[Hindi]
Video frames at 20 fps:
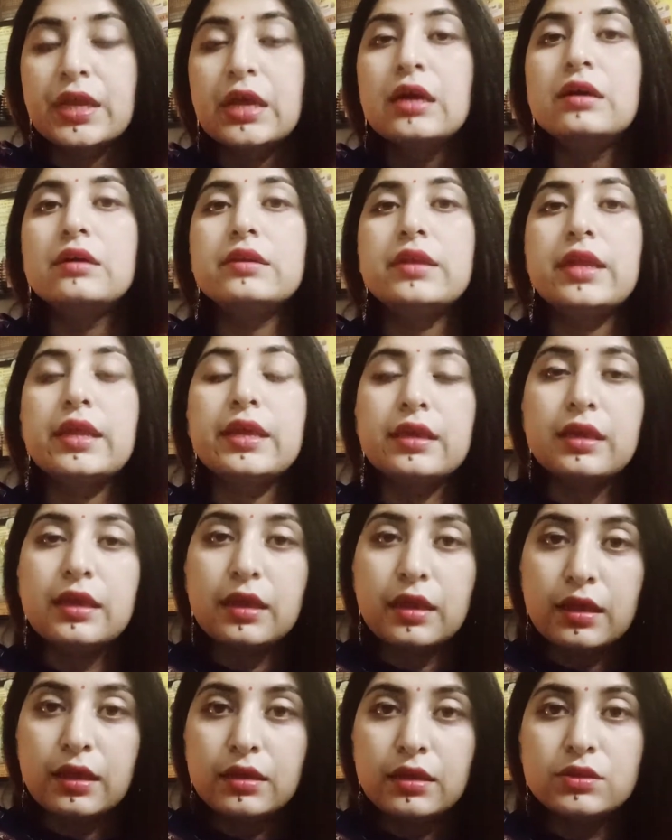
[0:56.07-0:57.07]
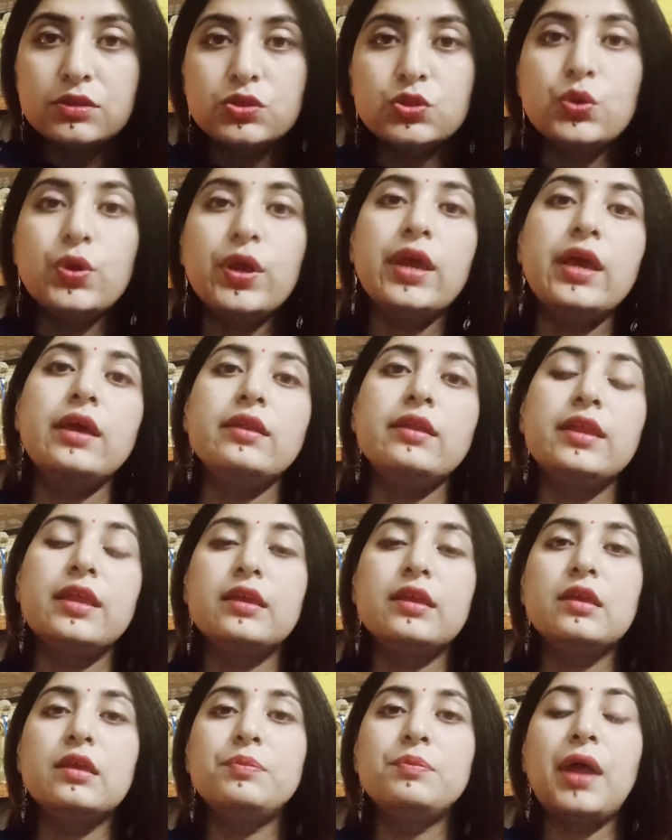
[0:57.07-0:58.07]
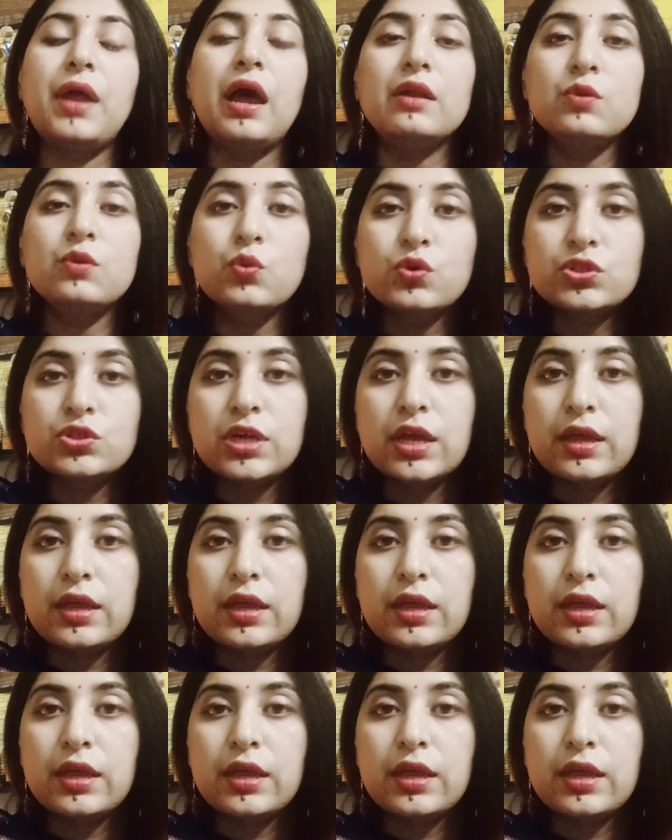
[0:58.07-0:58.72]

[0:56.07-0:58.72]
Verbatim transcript: रेखी जो है रेखी प्राण ऊर्जा